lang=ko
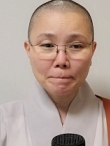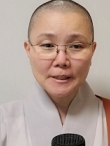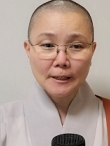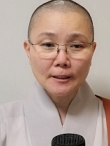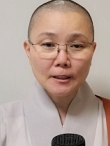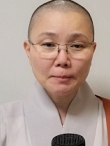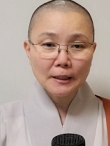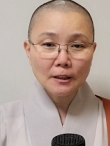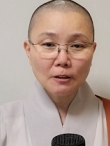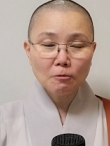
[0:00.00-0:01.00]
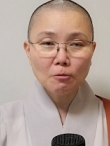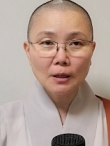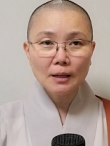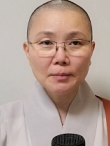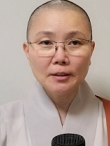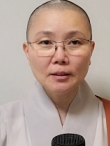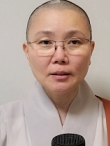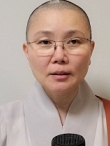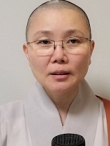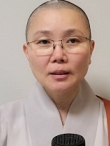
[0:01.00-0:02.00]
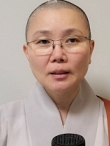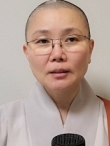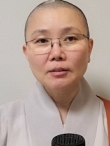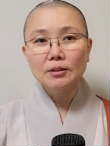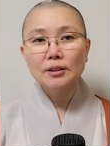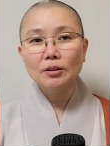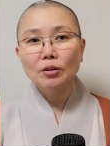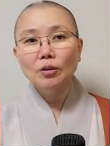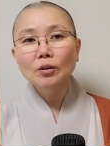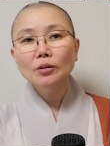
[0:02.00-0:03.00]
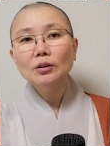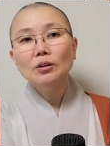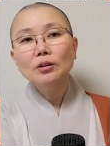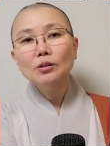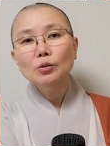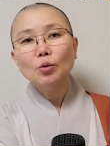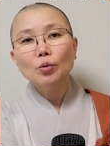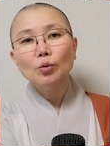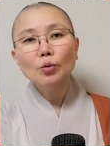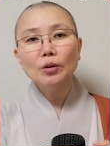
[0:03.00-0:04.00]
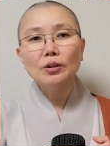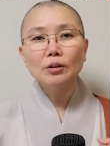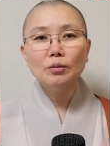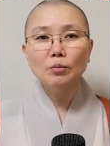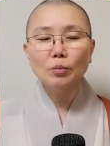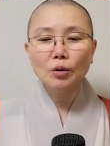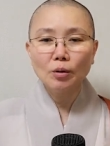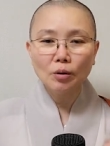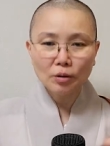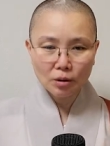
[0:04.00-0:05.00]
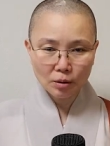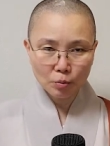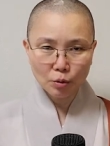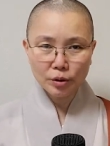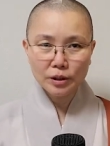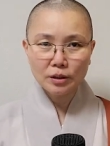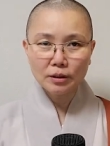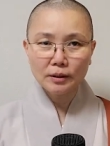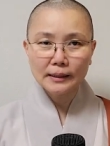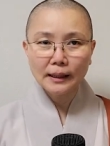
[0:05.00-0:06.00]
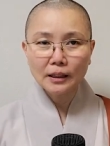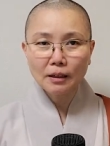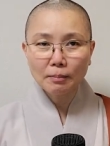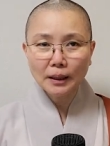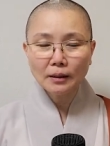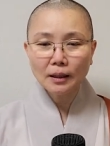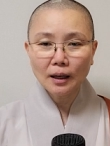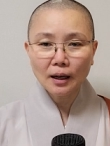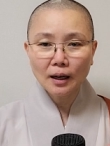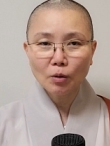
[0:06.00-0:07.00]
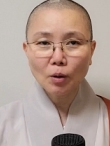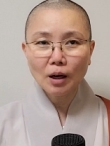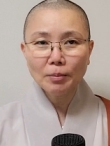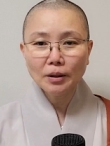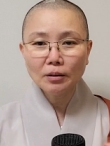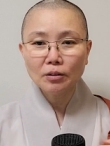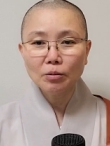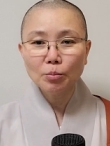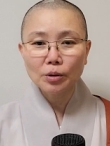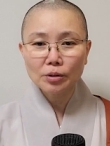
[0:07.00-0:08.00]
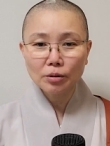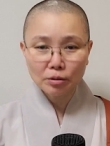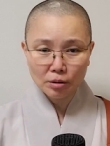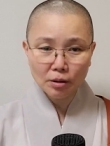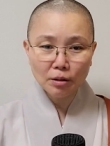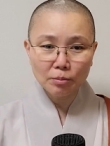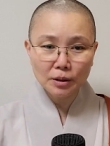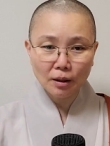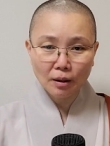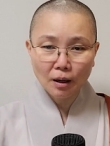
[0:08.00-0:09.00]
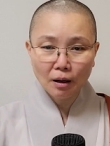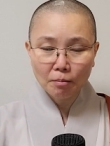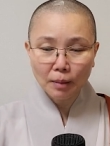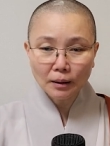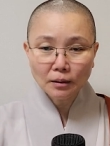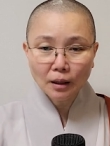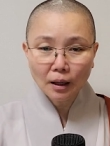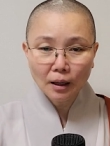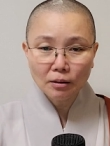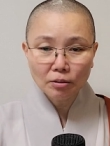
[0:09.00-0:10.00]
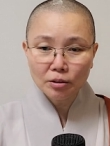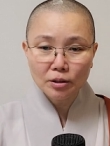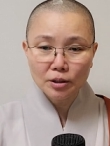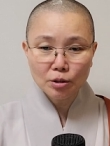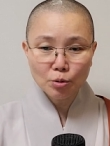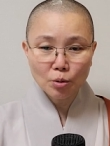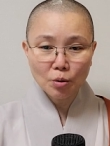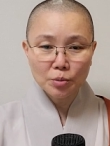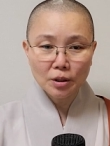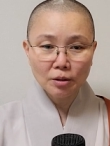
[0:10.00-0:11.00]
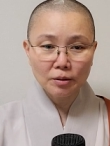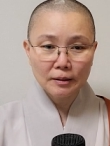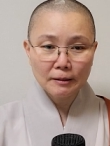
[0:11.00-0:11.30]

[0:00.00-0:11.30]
자기가 맞다고 하면 그것이 어떤 종교이든 뭐 어떤 무엇이든 자기가 맞다고 하면 그건 벌써 틀린 겁니다. 맞다 하는 것은 있을 수가 없어요.